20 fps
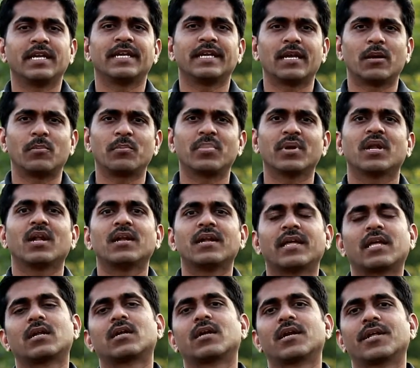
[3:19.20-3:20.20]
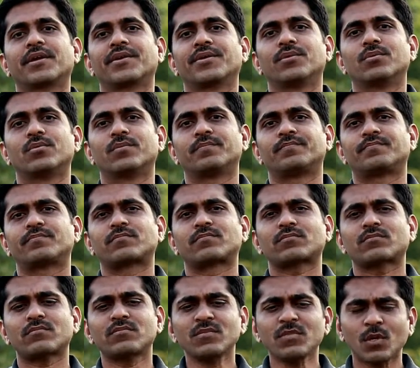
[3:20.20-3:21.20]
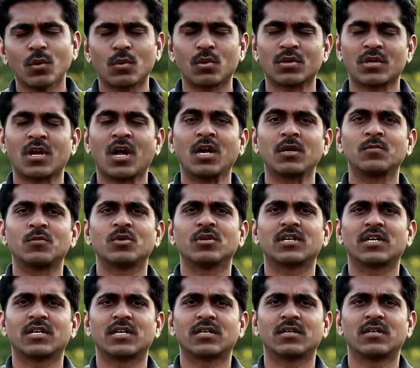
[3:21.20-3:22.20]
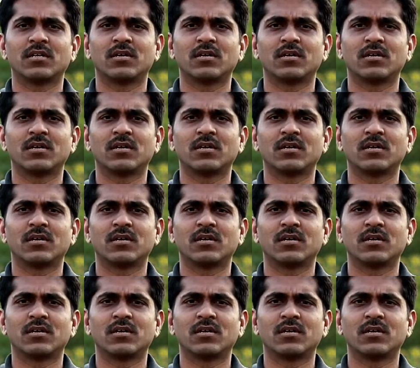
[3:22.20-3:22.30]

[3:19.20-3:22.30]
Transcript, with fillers: நீங்கள் எப்பெல்லாம் நேரம் கிடைக்குதோ ஒரு நாள் முழுக்க